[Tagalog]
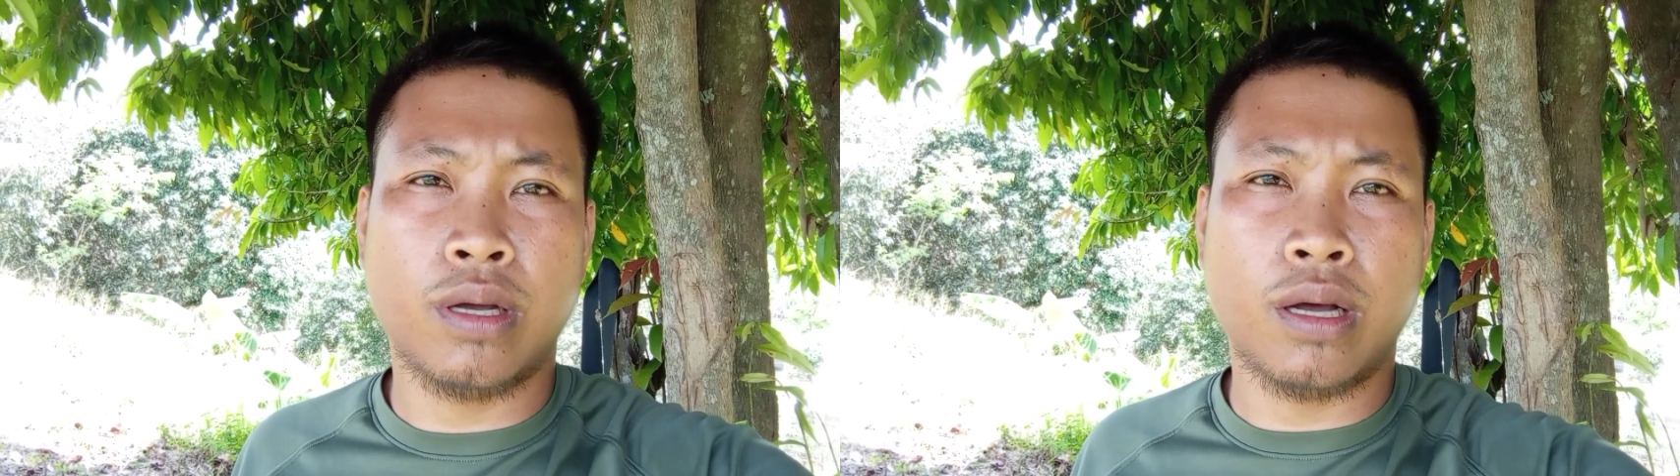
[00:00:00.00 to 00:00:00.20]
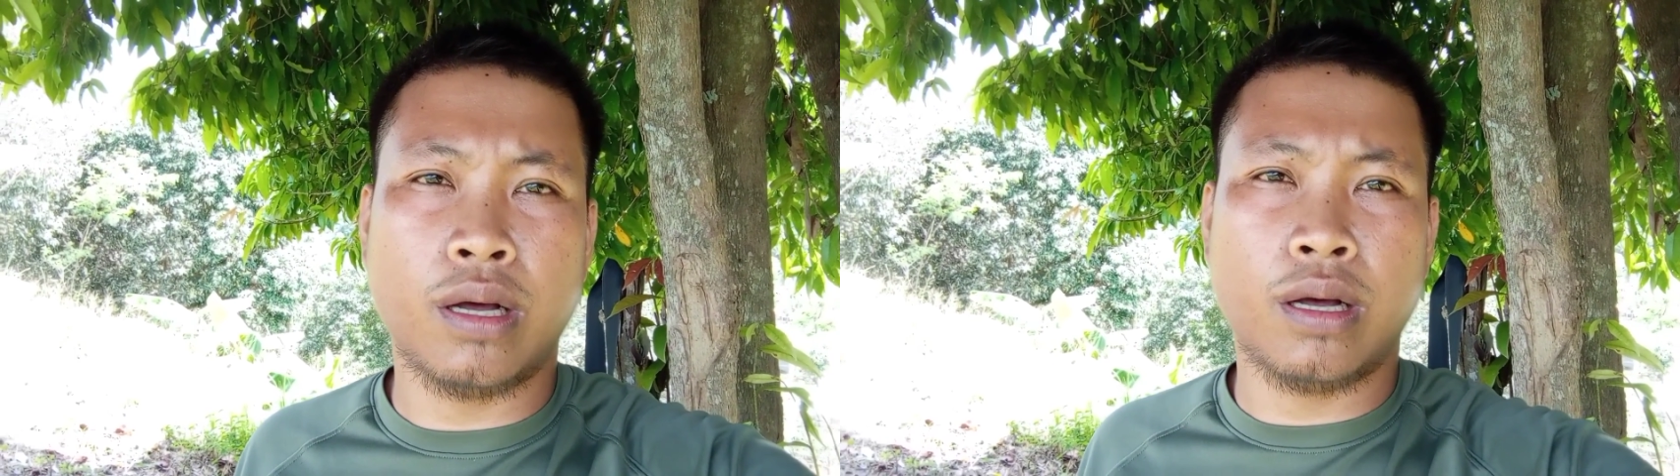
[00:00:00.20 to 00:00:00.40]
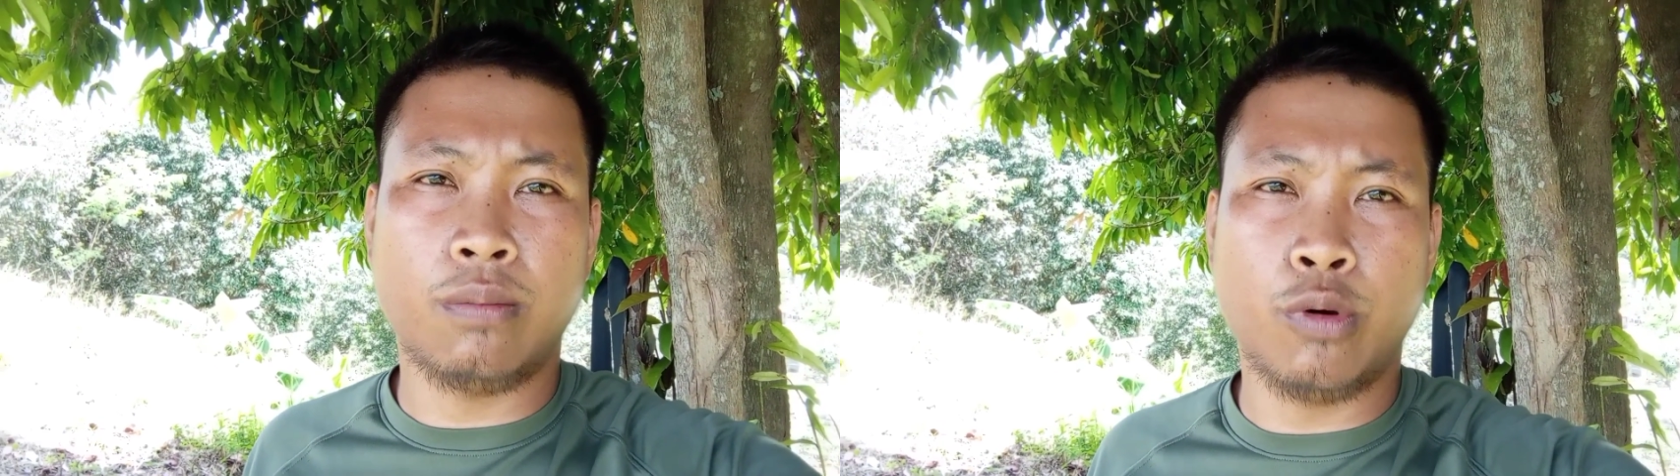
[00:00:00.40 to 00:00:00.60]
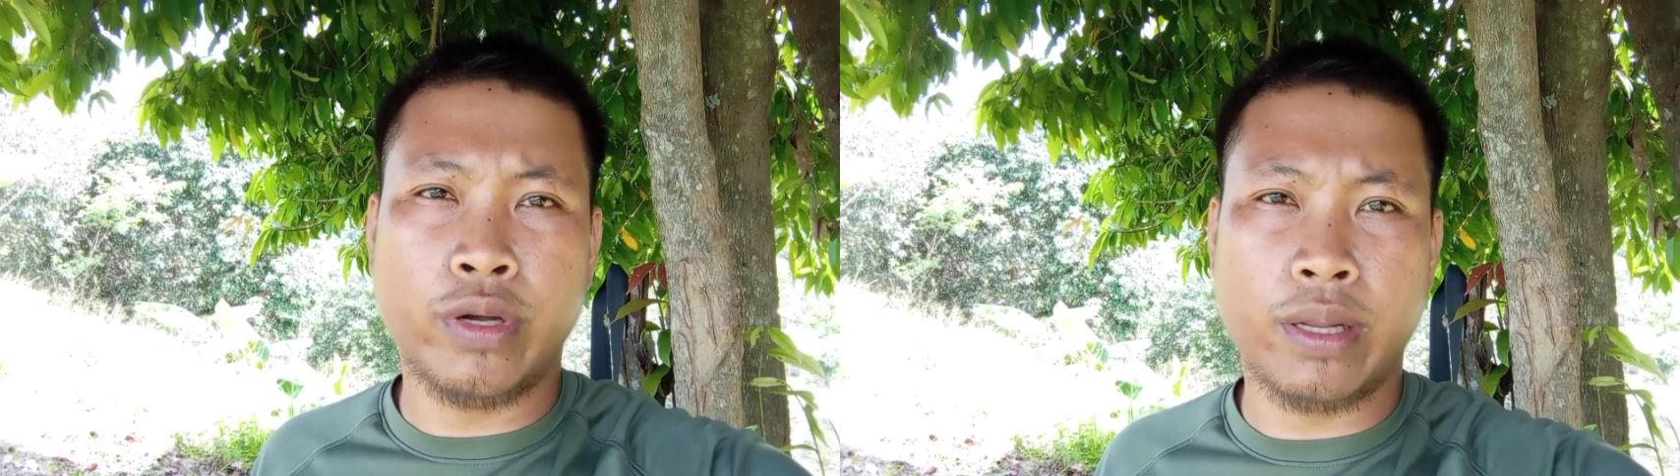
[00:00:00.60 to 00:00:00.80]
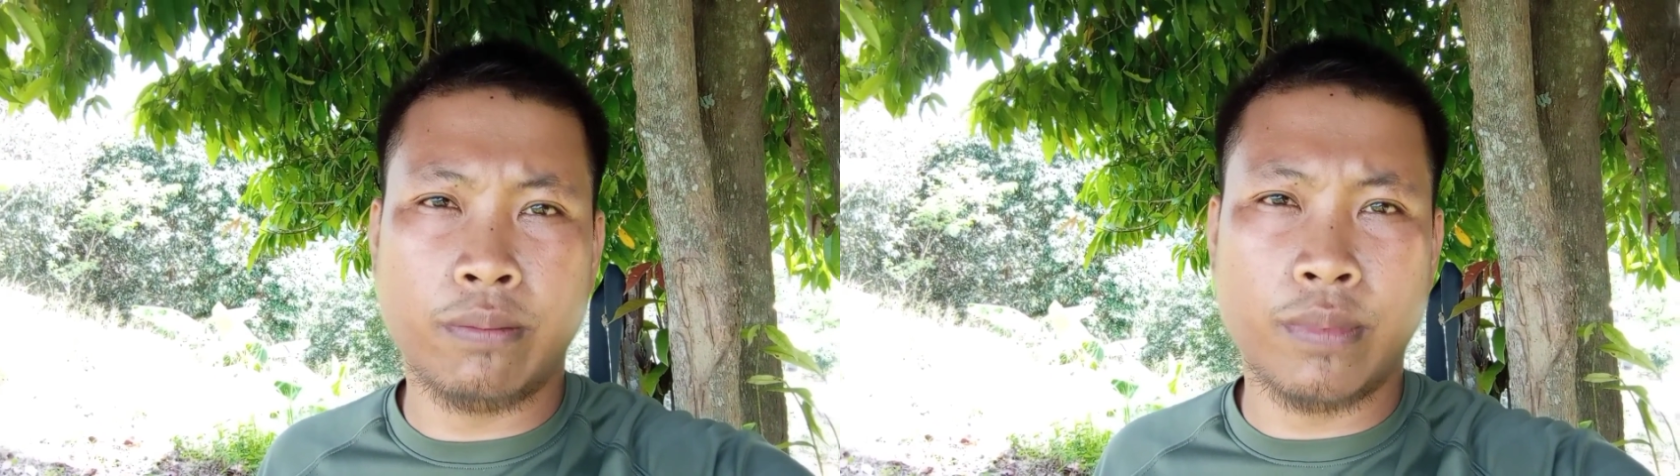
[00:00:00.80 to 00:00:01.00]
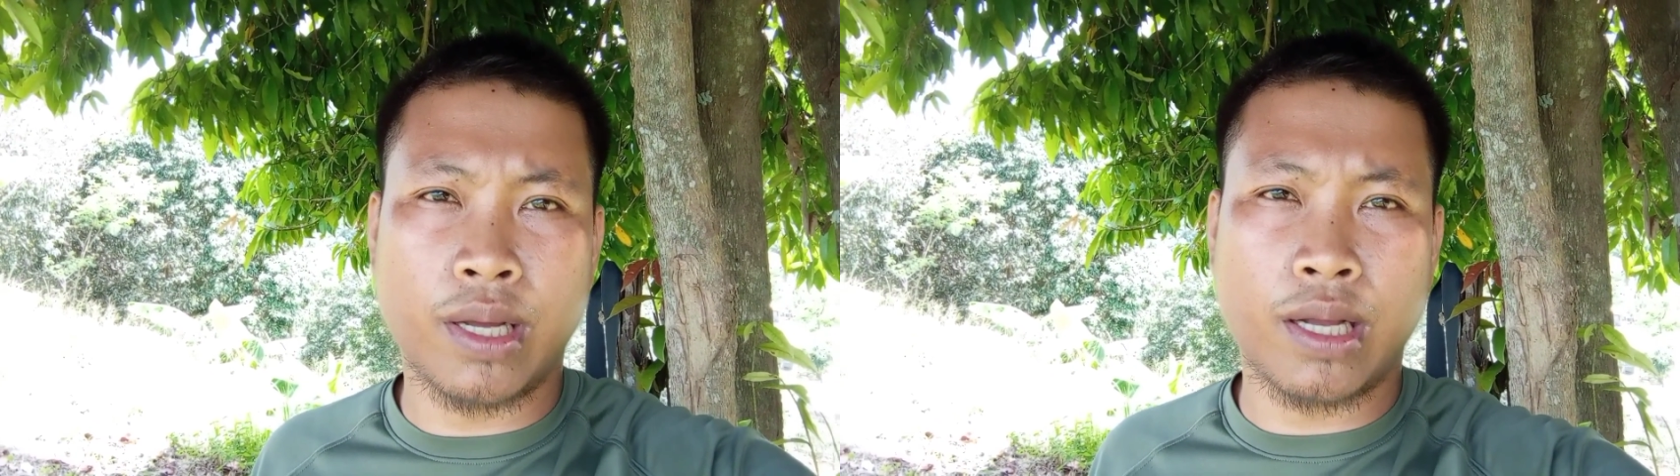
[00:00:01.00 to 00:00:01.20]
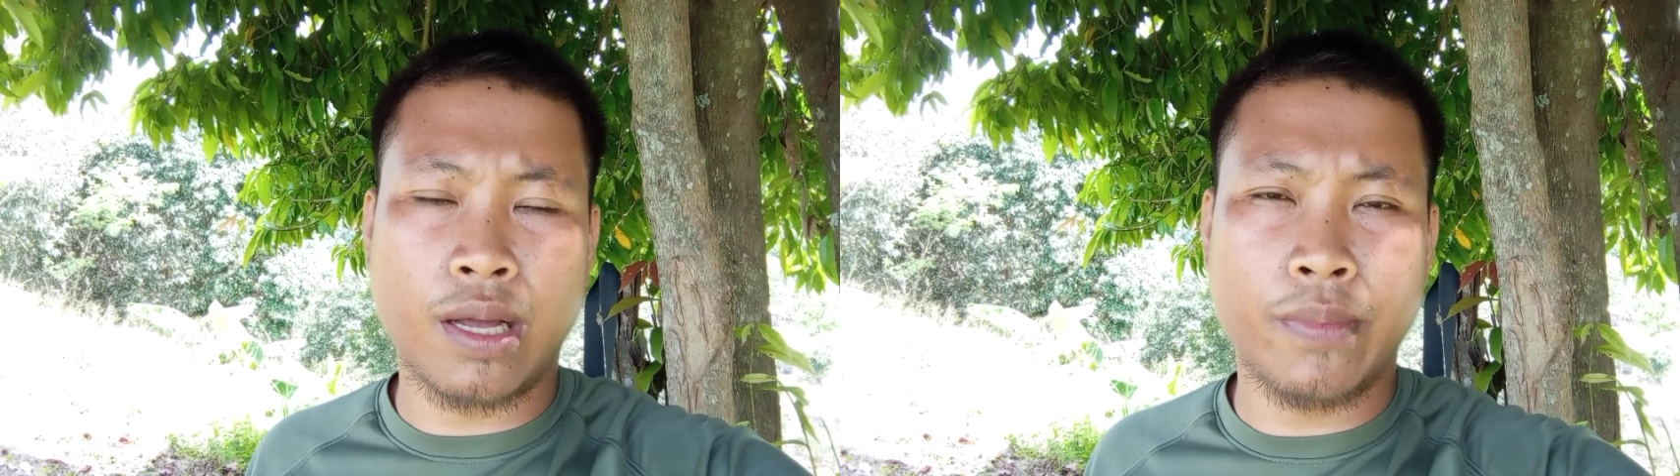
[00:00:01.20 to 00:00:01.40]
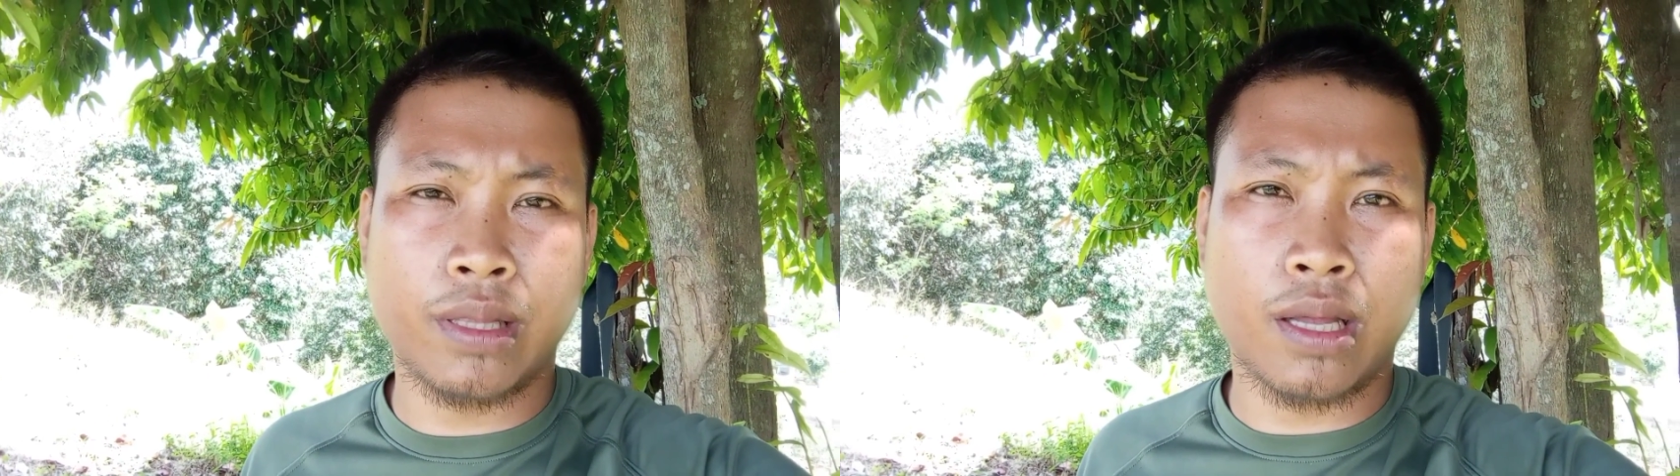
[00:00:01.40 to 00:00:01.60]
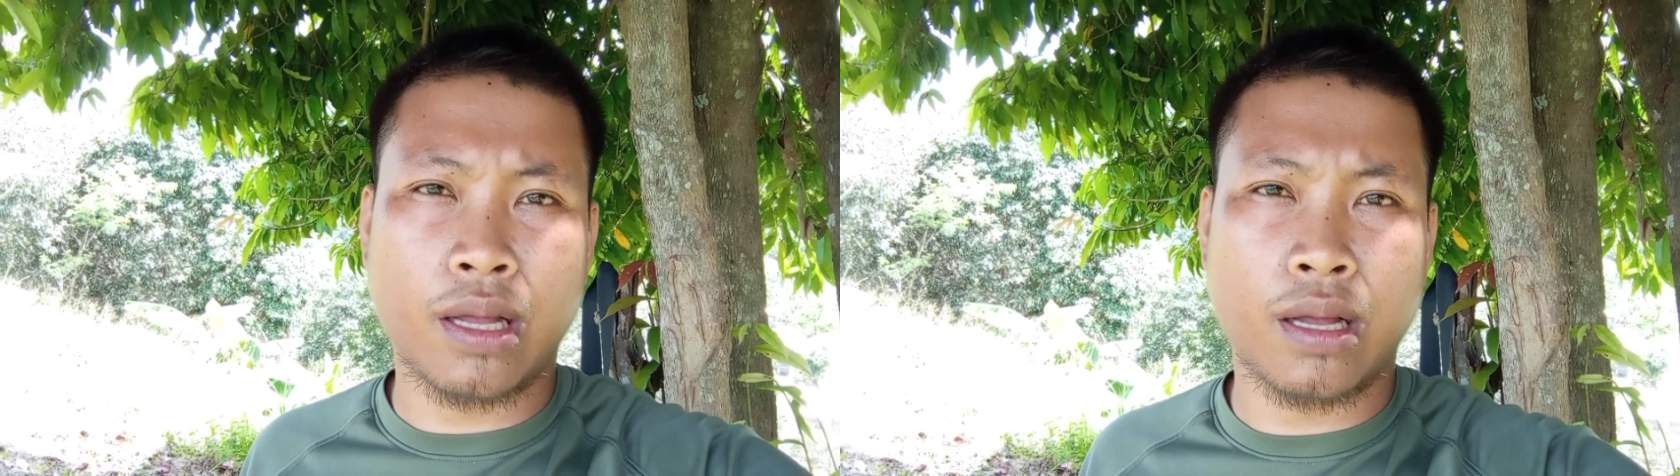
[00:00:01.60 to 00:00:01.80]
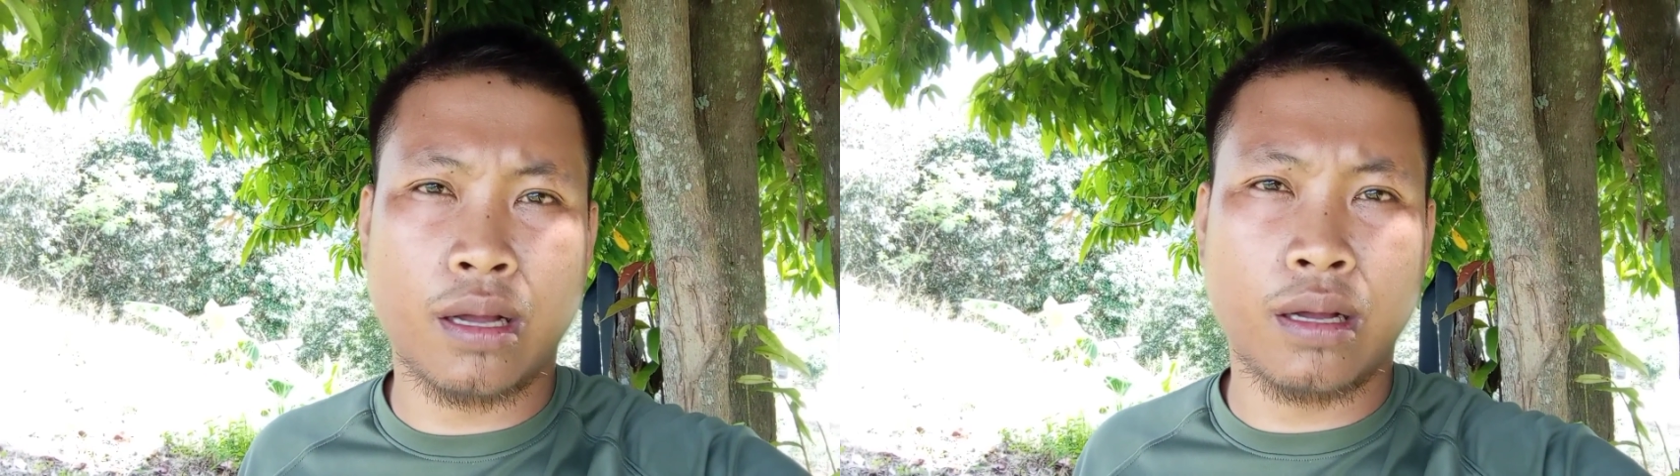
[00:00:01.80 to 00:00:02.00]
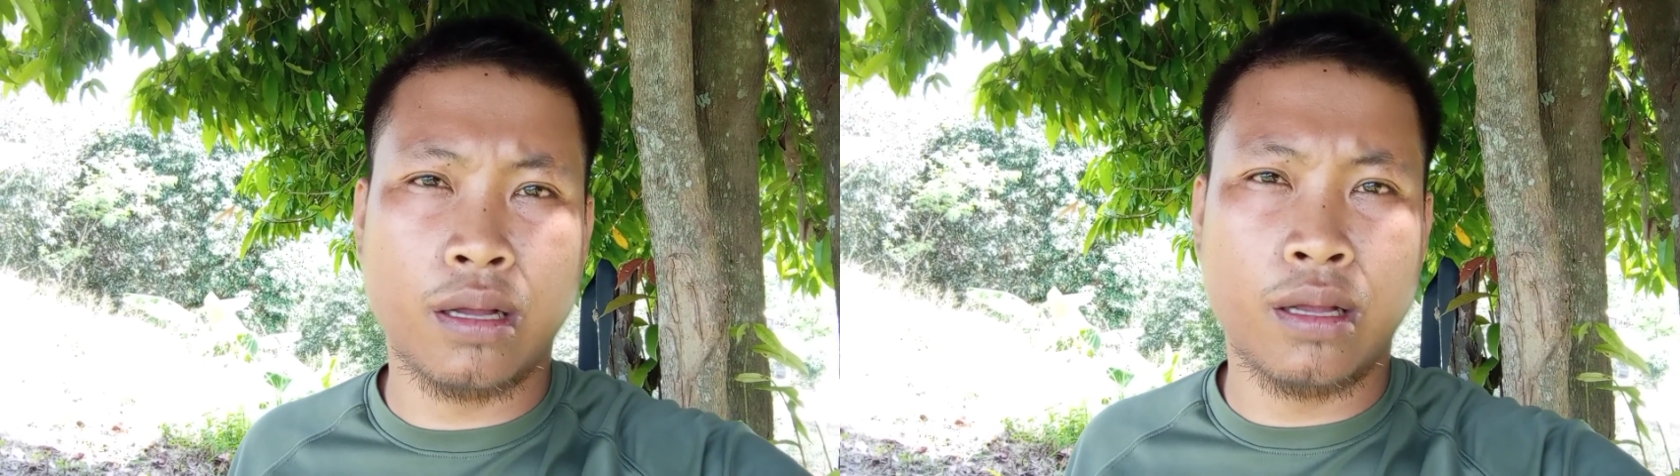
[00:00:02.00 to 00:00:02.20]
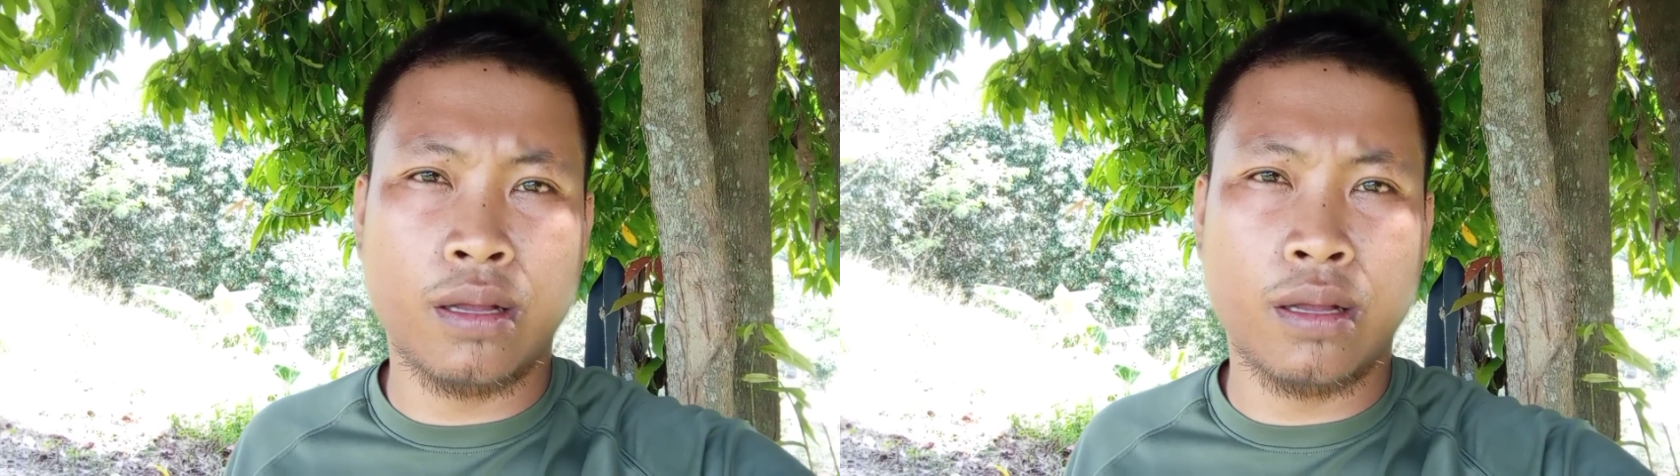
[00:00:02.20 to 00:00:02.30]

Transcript: uh, modem na gamit ang